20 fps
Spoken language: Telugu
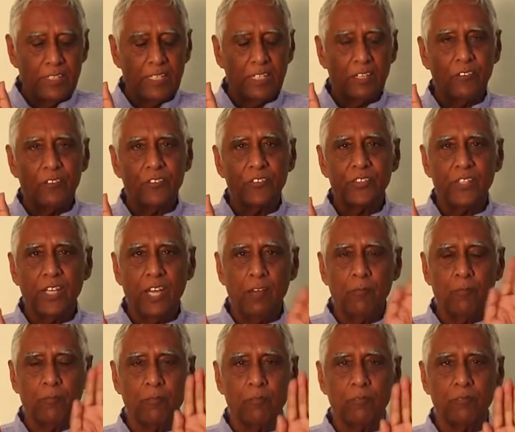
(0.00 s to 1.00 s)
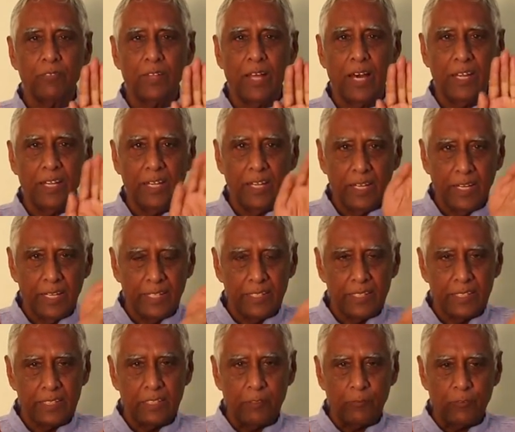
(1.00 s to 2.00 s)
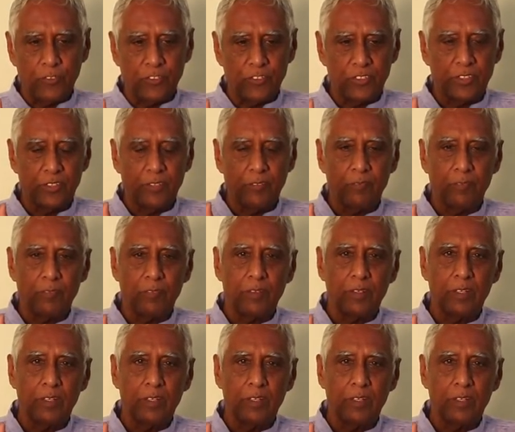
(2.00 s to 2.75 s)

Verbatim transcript: విధంగా ఉంటుంది సేమ్ దాన్నే కిందకి తిప్పి ఉంచుతాం